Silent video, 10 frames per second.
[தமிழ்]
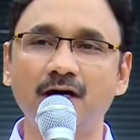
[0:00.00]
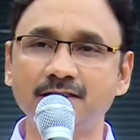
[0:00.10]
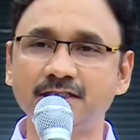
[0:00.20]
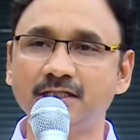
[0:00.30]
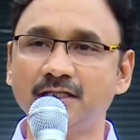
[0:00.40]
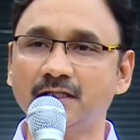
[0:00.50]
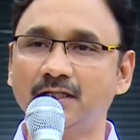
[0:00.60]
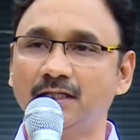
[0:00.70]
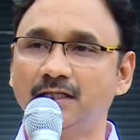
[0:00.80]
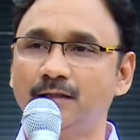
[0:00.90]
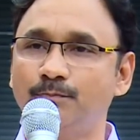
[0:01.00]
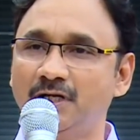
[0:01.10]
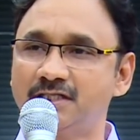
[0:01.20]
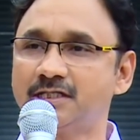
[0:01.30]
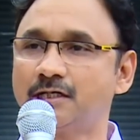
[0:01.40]
ஆக்சிஜன் இருந்தால் தான்
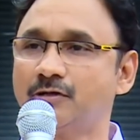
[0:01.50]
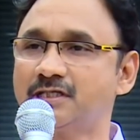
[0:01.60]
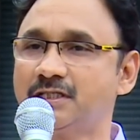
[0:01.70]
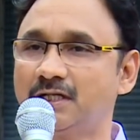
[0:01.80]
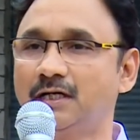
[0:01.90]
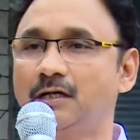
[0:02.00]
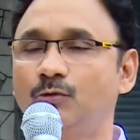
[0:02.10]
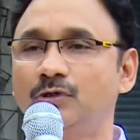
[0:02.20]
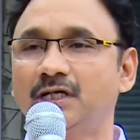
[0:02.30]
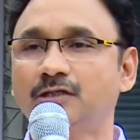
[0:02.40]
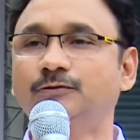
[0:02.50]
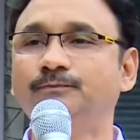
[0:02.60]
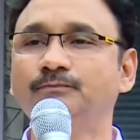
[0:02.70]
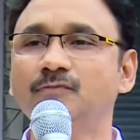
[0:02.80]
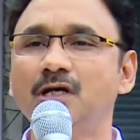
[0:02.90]
ப்ளட் சர்க்குலேஷன் நல்லா
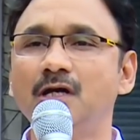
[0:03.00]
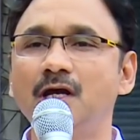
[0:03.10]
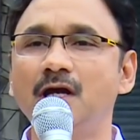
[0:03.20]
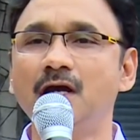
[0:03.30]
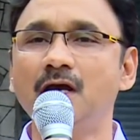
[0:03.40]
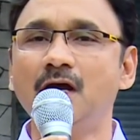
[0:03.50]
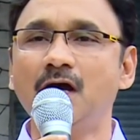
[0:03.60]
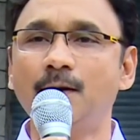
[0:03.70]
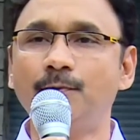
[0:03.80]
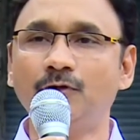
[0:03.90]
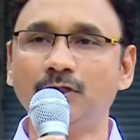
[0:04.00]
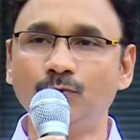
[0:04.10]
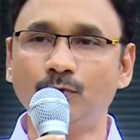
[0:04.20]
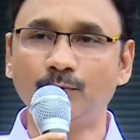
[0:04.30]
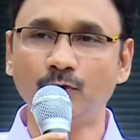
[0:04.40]
நடக்கும் அப்போ வந்து
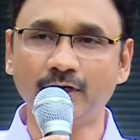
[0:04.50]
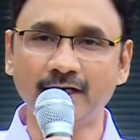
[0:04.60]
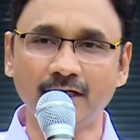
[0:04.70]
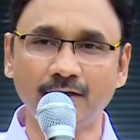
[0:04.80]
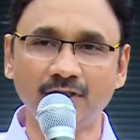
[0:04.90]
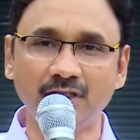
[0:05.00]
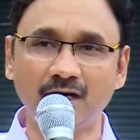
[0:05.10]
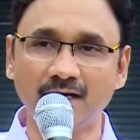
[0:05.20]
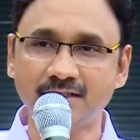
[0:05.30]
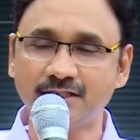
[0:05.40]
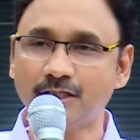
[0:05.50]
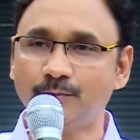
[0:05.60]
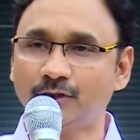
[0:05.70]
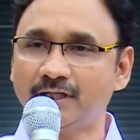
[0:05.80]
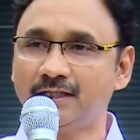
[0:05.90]
நுரையீரல் வந்து
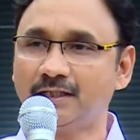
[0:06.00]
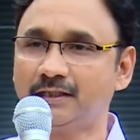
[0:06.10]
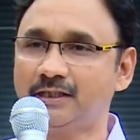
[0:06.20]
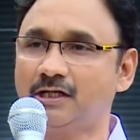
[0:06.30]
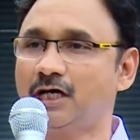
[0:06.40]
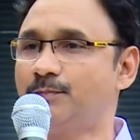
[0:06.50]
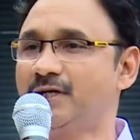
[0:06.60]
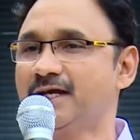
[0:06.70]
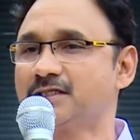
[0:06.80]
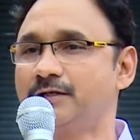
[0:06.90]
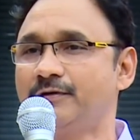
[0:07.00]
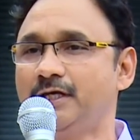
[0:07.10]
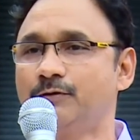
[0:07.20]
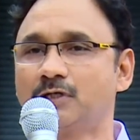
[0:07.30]
ஆக்சிஜனை மட்டும் எடுத்துக்கிட்டு கார்பன் டை ஆக்சைடு வெளியே